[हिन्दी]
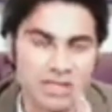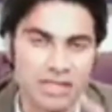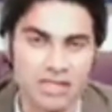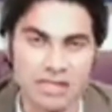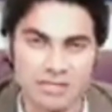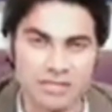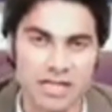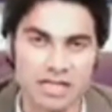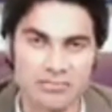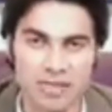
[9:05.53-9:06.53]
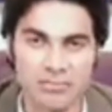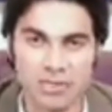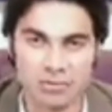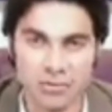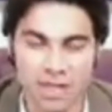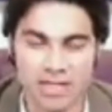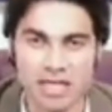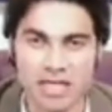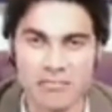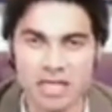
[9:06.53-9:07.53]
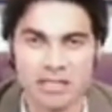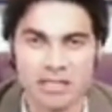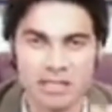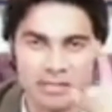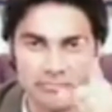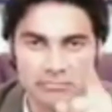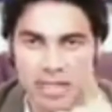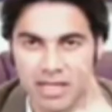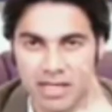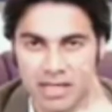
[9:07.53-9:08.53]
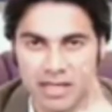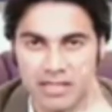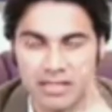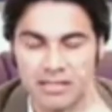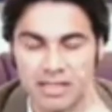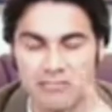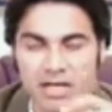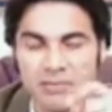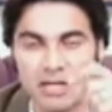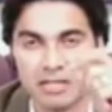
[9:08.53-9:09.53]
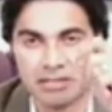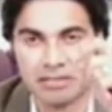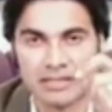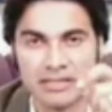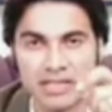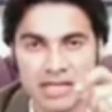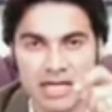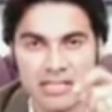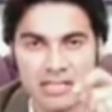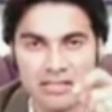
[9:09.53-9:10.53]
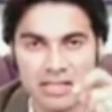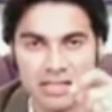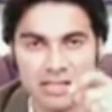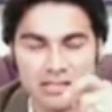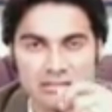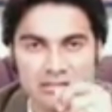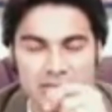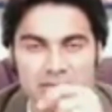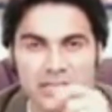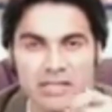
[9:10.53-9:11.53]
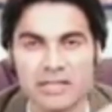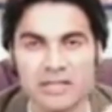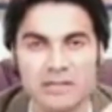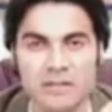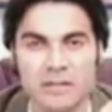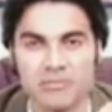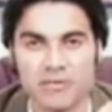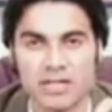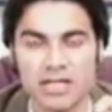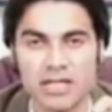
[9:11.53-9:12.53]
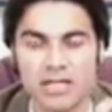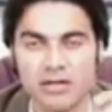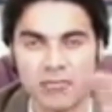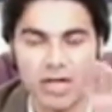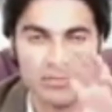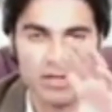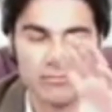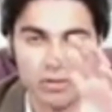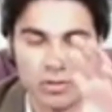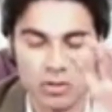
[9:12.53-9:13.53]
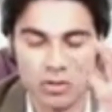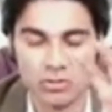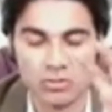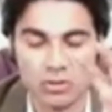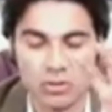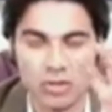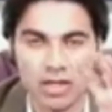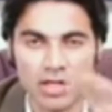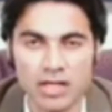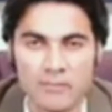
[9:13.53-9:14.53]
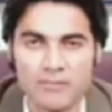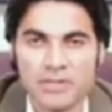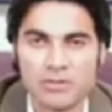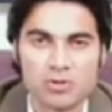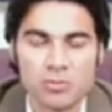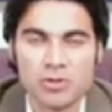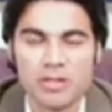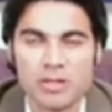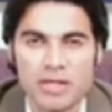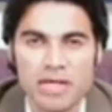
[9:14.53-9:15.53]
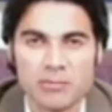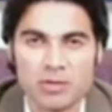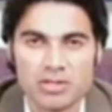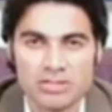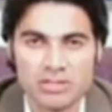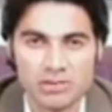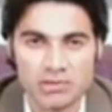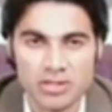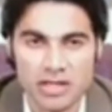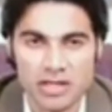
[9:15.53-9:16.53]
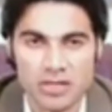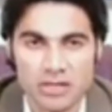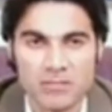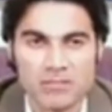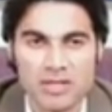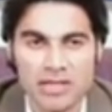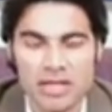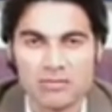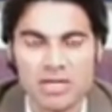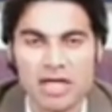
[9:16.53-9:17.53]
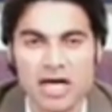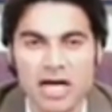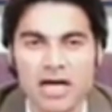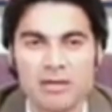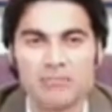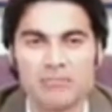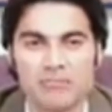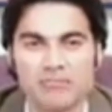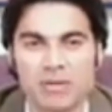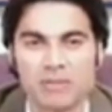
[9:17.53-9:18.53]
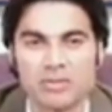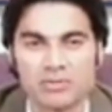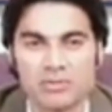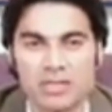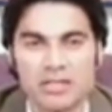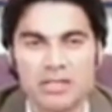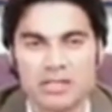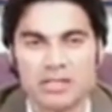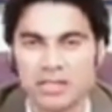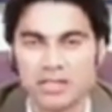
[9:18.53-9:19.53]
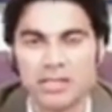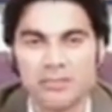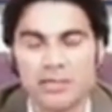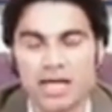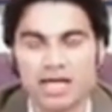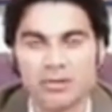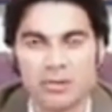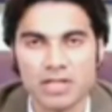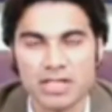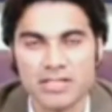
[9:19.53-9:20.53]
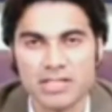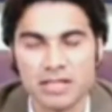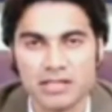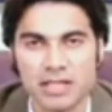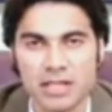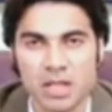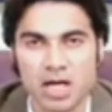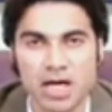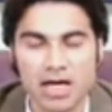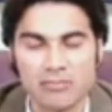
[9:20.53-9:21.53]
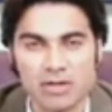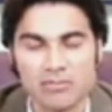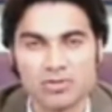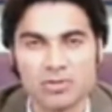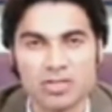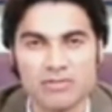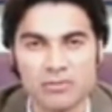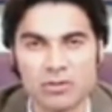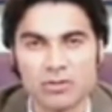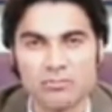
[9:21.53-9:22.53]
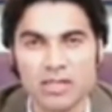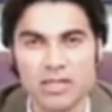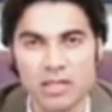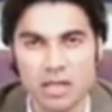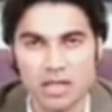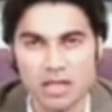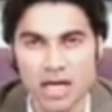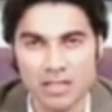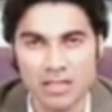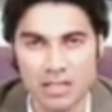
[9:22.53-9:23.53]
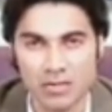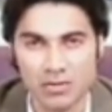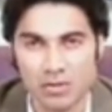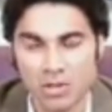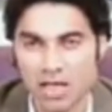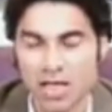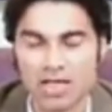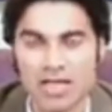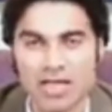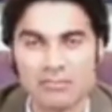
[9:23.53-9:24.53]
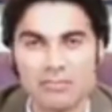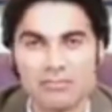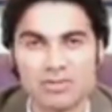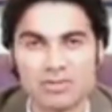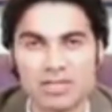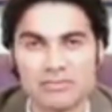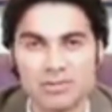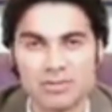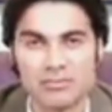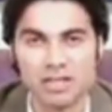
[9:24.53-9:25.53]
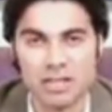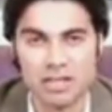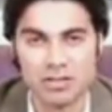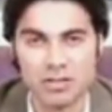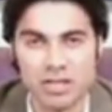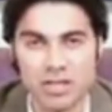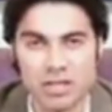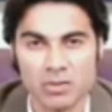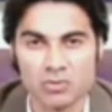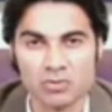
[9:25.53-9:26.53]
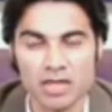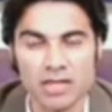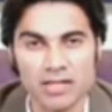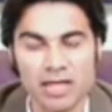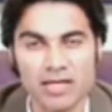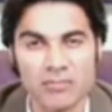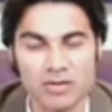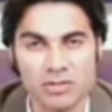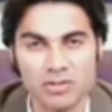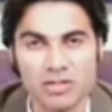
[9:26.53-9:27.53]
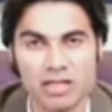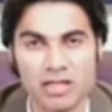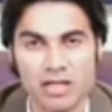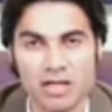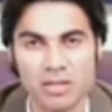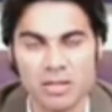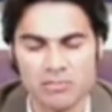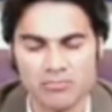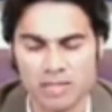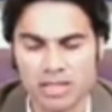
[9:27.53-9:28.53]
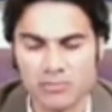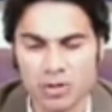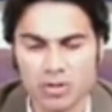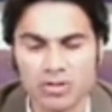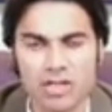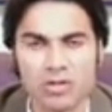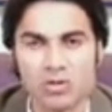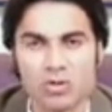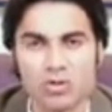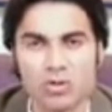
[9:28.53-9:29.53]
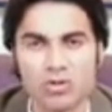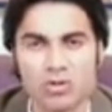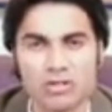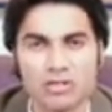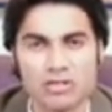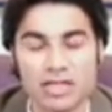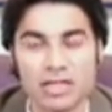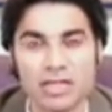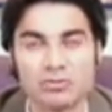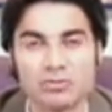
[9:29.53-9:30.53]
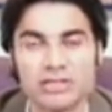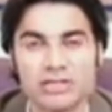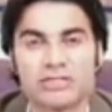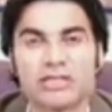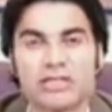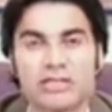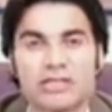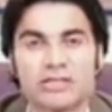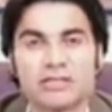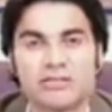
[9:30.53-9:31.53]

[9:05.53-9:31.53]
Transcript: मैं एक जाट फैमिली से हूं हरियाणा में मेला रखा जाता है वहां पर सिंह लगाया जाता है समझ रहे ना कि कि वहाँ पर विरोध जो लोग कर रहा है जो भी कोई अपने आप को शासन को चला रहा है मैं कह रहा हूँ कि आप परमेश्वर की प्लान को नहीं जानते आप परमेश्वर के विरोध में ना खड़े हों अगर आप परमेश्वर के विरोध में खड़े होंगे उसका न्याय परमेश्वर करेगा मैंने बहुत सारे लोगों को देखा है इस दुनिया से